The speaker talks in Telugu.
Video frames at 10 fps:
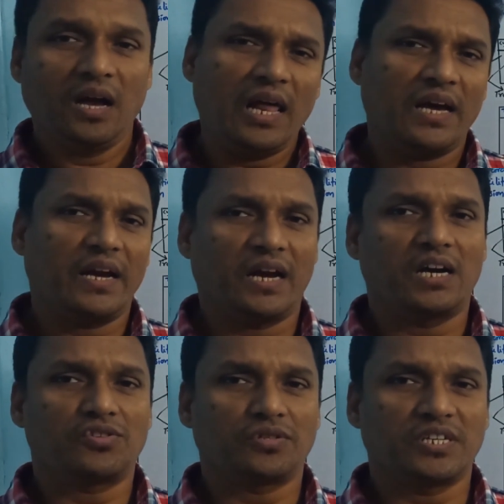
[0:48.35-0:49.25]
అలాగే
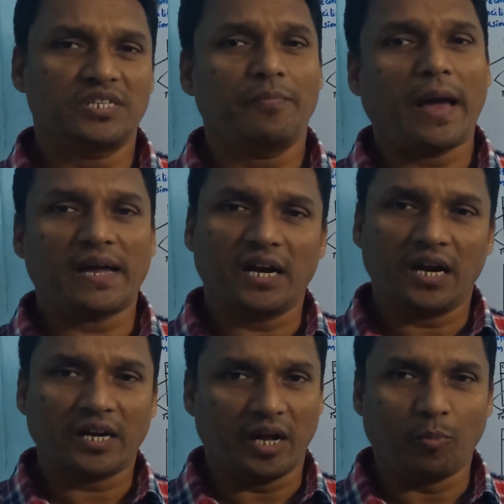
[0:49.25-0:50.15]
రికార్డ్స్ వచ్చేసి
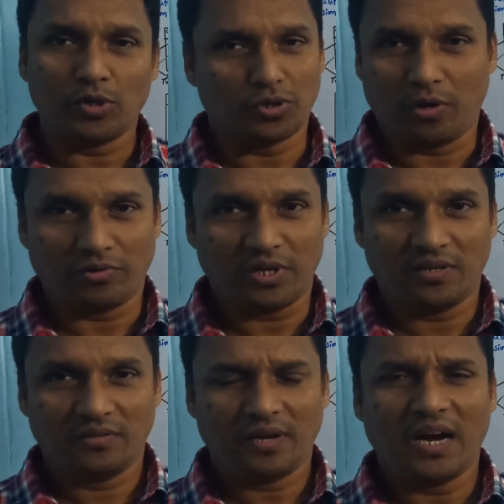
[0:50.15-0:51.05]
మ్యాగ్నెటిక్ టేప్లో స్టోర్ అవుతాయి
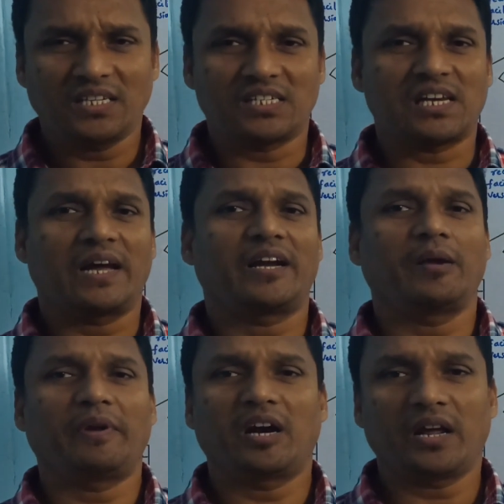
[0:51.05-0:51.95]
అంటే జస్ట్ లైక్ ఏ
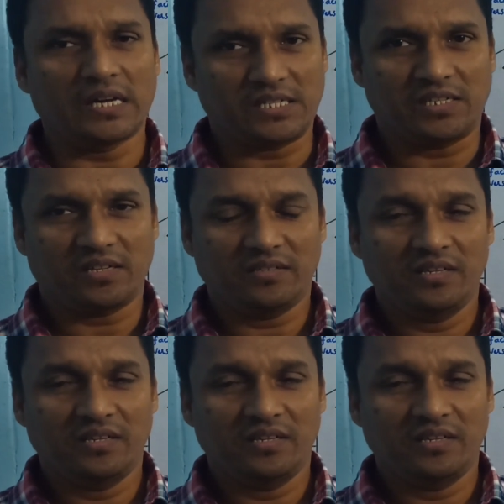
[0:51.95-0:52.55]
టేప్ రికార్డ్ క్యాసెట్